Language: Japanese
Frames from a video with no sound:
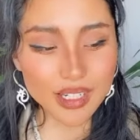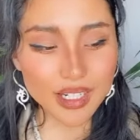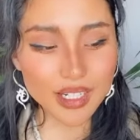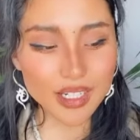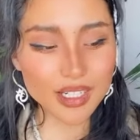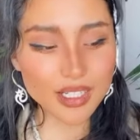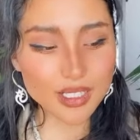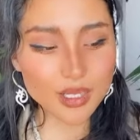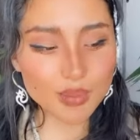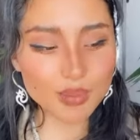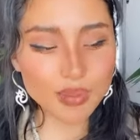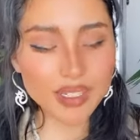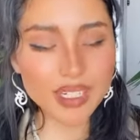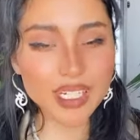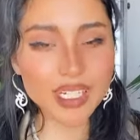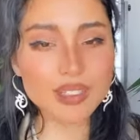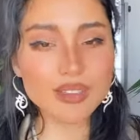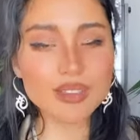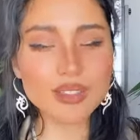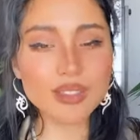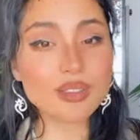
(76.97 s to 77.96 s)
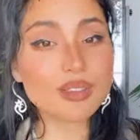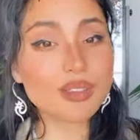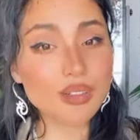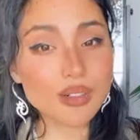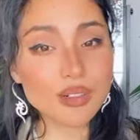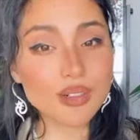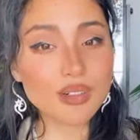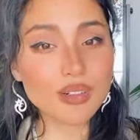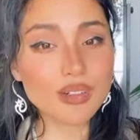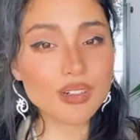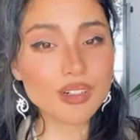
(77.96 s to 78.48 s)
スピリット
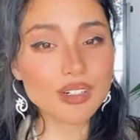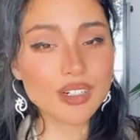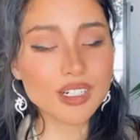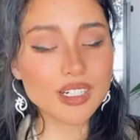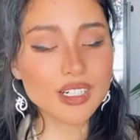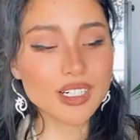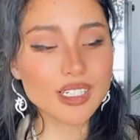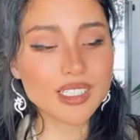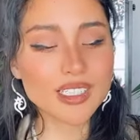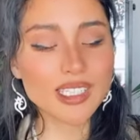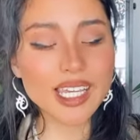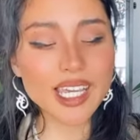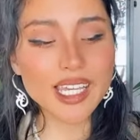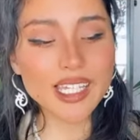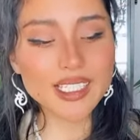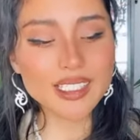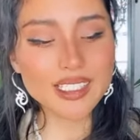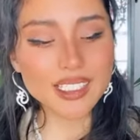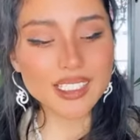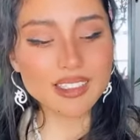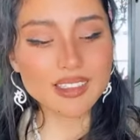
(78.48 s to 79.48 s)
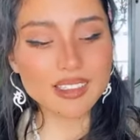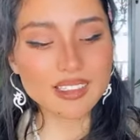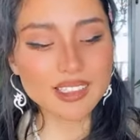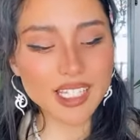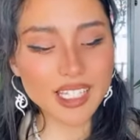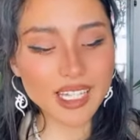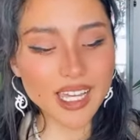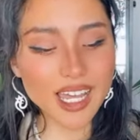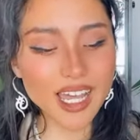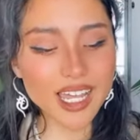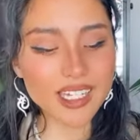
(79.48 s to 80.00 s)
の精神の世
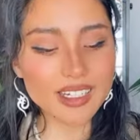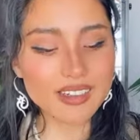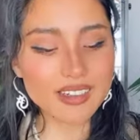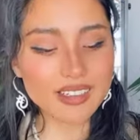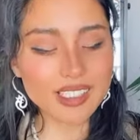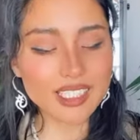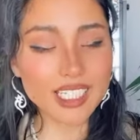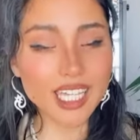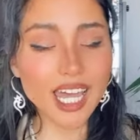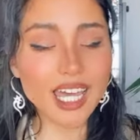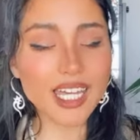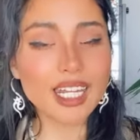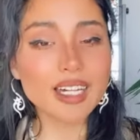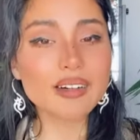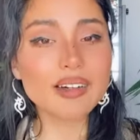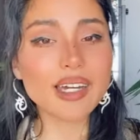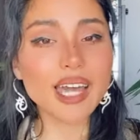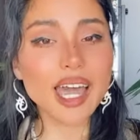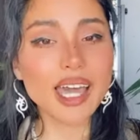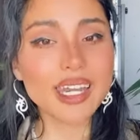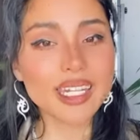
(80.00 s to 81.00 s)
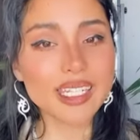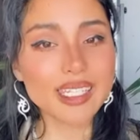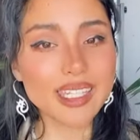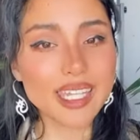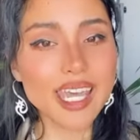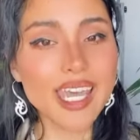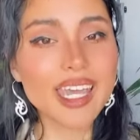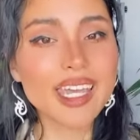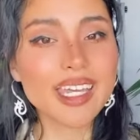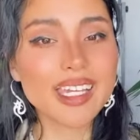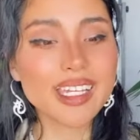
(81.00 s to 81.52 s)
界の力を借りて
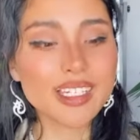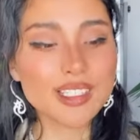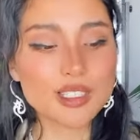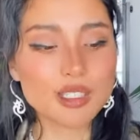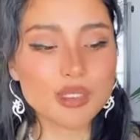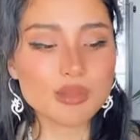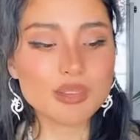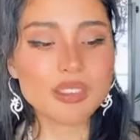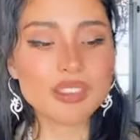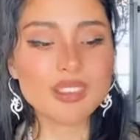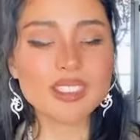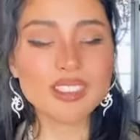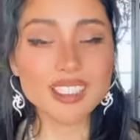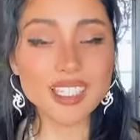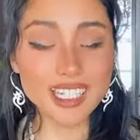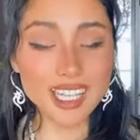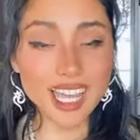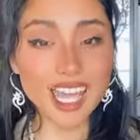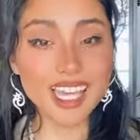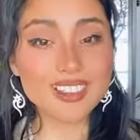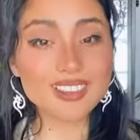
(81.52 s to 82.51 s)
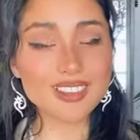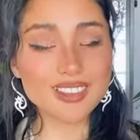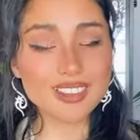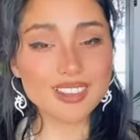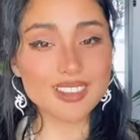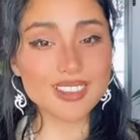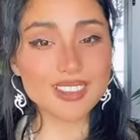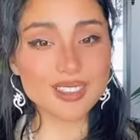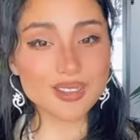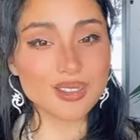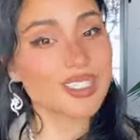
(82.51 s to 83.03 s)
自分の願い事
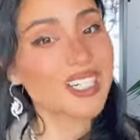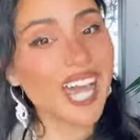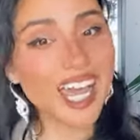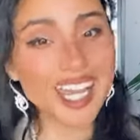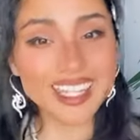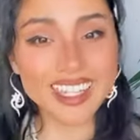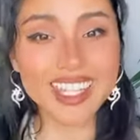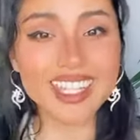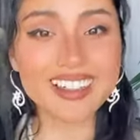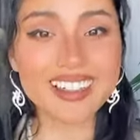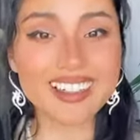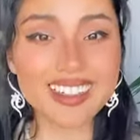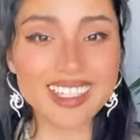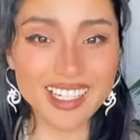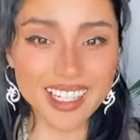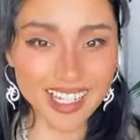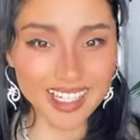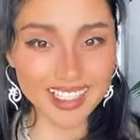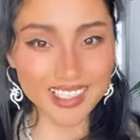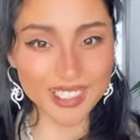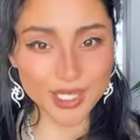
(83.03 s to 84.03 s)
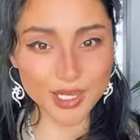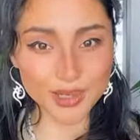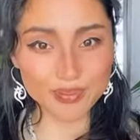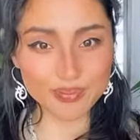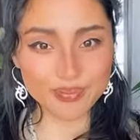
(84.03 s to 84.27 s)
を書いていくって感じ